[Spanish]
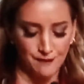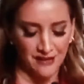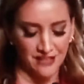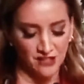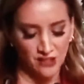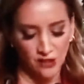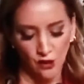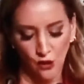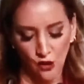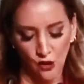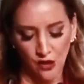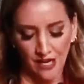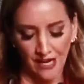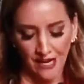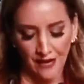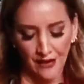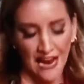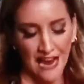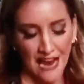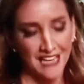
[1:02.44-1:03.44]
del PRI
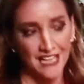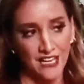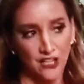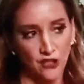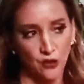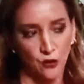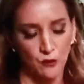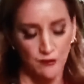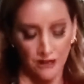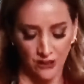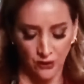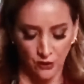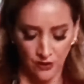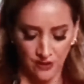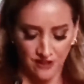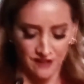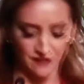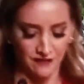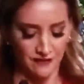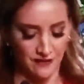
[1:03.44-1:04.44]
en
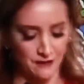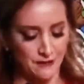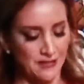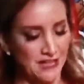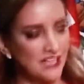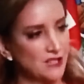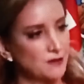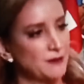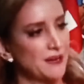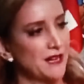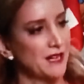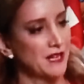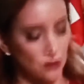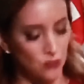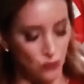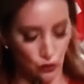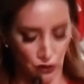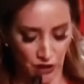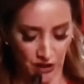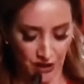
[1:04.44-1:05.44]
1994,
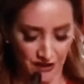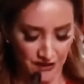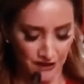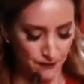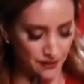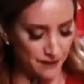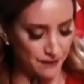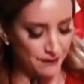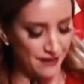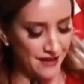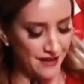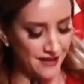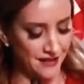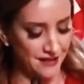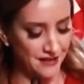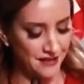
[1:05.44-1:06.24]
Claudia Ruiz Maciú...